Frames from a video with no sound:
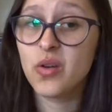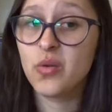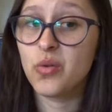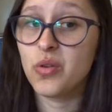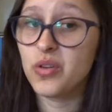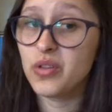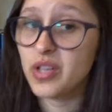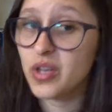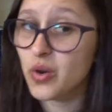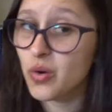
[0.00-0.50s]

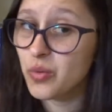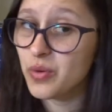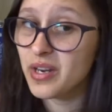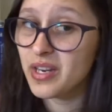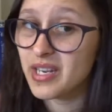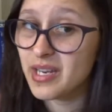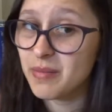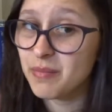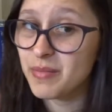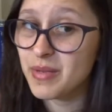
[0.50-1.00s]
luego
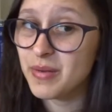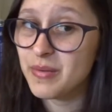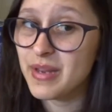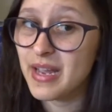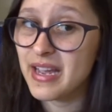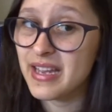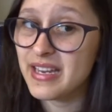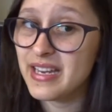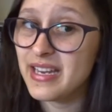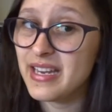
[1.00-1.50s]
descubre quién
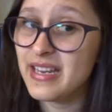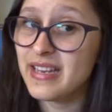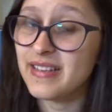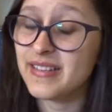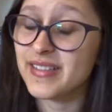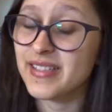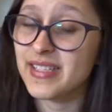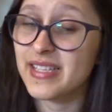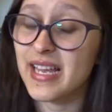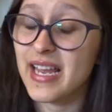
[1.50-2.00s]
vive ahí y
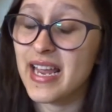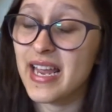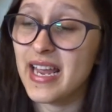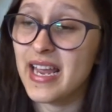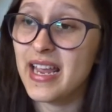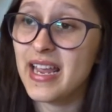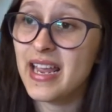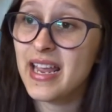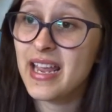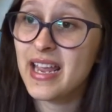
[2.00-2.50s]

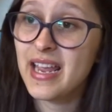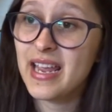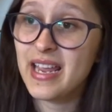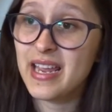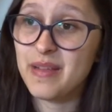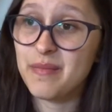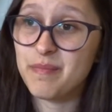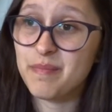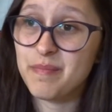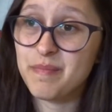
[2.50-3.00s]
se
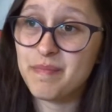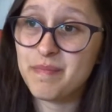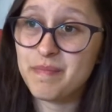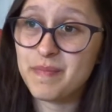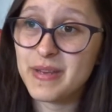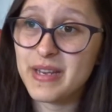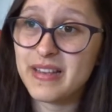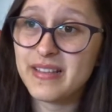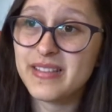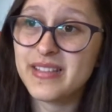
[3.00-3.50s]

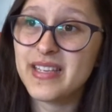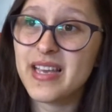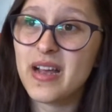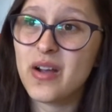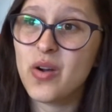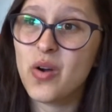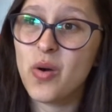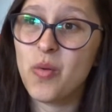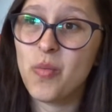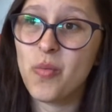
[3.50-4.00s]

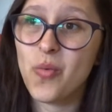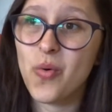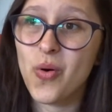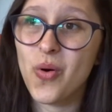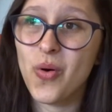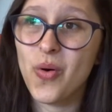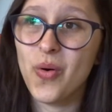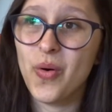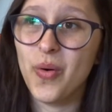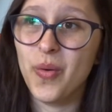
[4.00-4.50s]
empieza
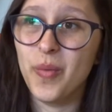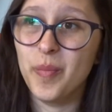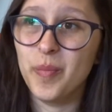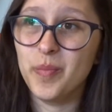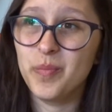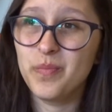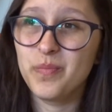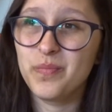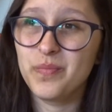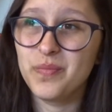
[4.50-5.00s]
como,